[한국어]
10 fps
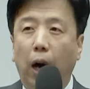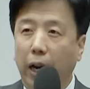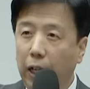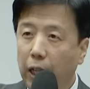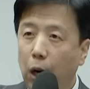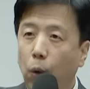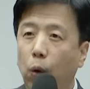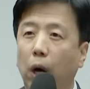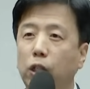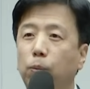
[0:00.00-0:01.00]
아내
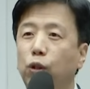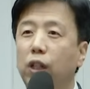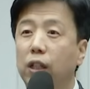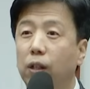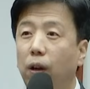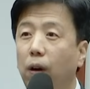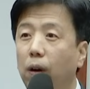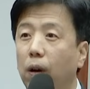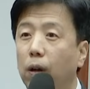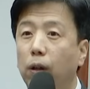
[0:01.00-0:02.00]
따라오고 하신 분들이 있어요.
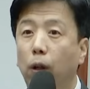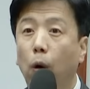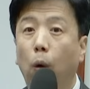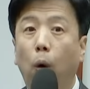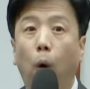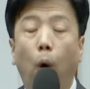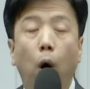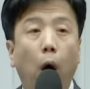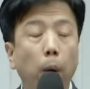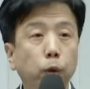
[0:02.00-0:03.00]
근데요
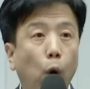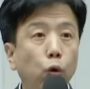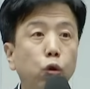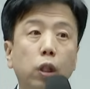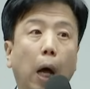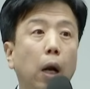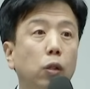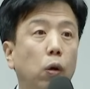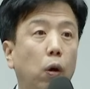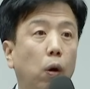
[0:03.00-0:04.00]
갑자기 얼굴이
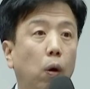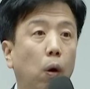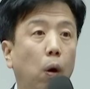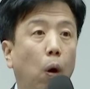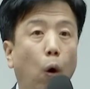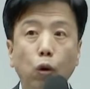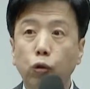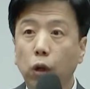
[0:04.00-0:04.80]
달라져요. 어느